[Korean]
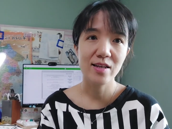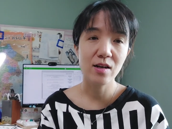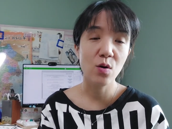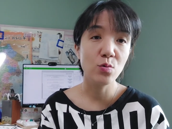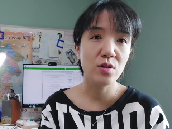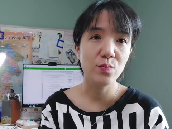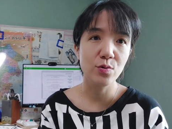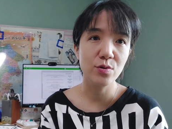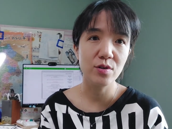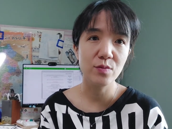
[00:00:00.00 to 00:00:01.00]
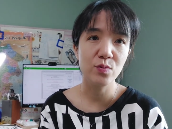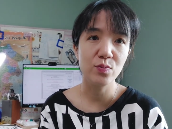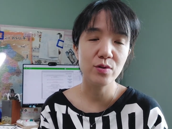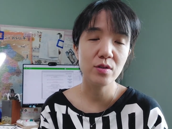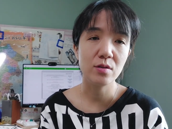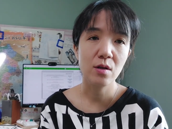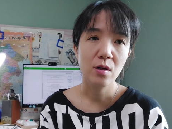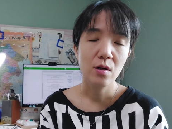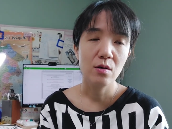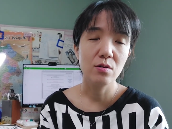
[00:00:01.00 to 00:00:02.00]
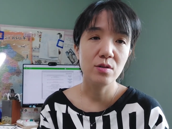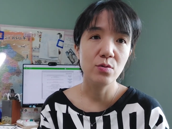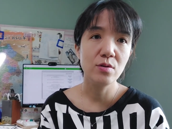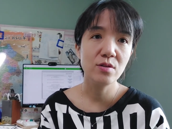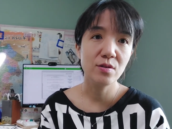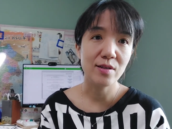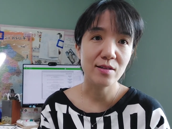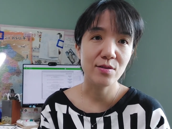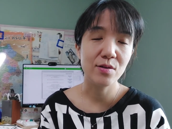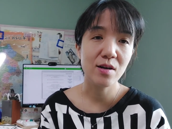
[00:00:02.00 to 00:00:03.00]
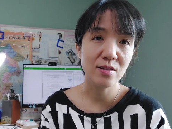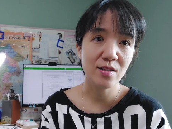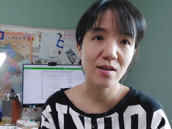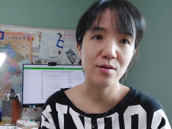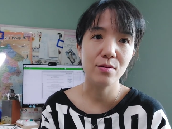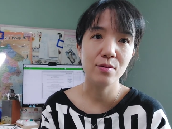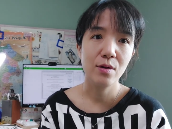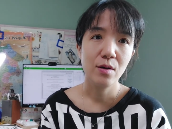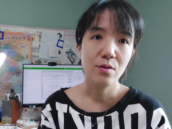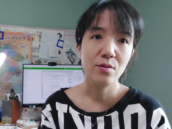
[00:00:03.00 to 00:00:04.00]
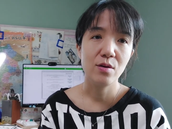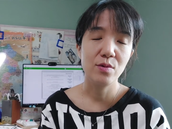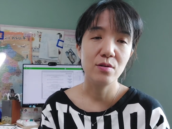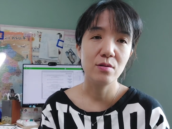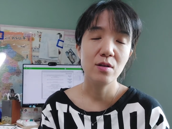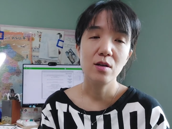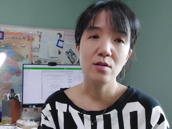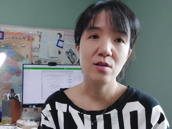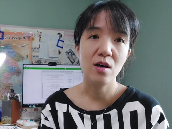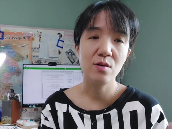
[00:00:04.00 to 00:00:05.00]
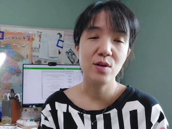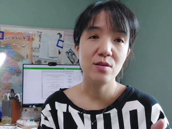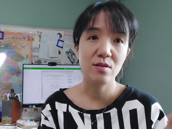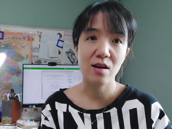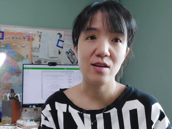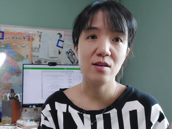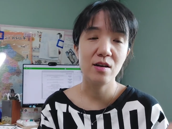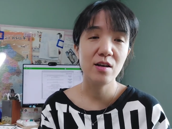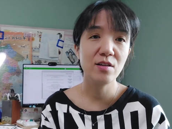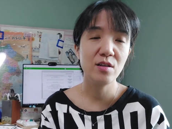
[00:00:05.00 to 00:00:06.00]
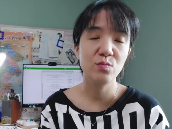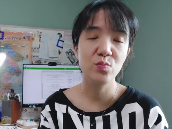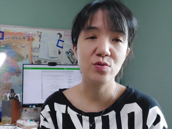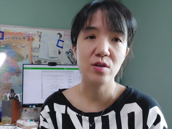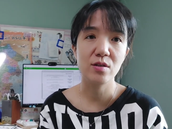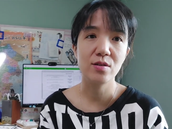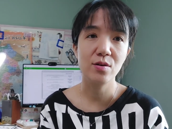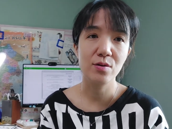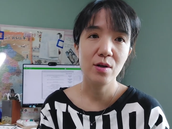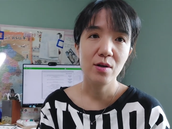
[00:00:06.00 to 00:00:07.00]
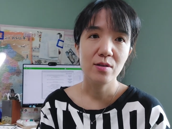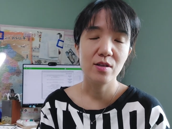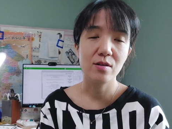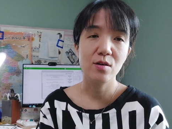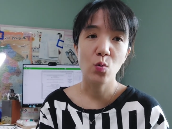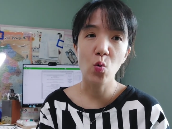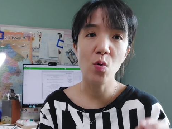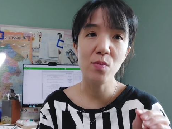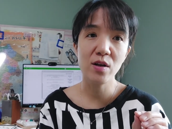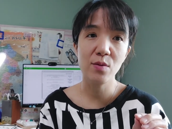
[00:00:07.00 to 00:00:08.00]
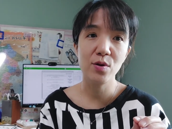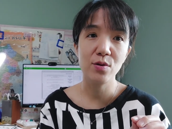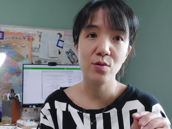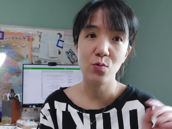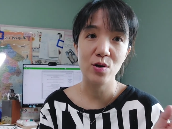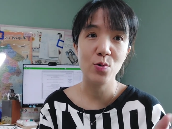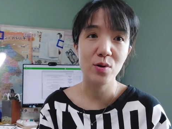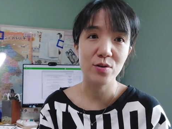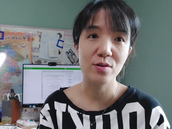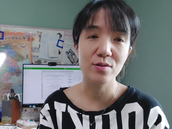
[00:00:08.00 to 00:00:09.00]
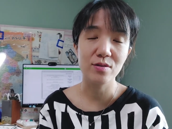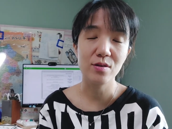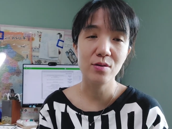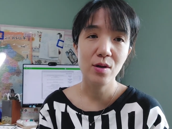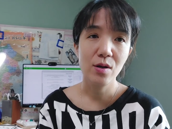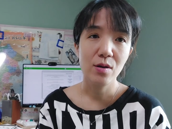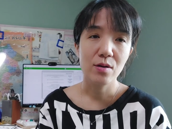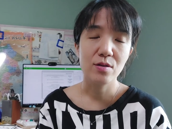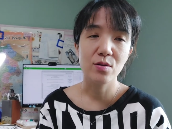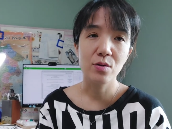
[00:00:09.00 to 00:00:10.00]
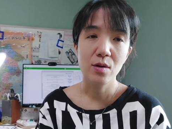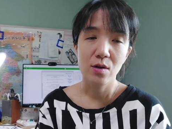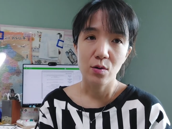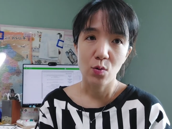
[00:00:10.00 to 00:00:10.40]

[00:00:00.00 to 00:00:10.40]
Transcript: 제가 오늘 보여드릴 부분은 지원서 작성까지예요. 왜냐면은 그 다음에는 아이가 해야 되는 부분이라서 제가 그것만 하면은 완료가 되거든요. 그래서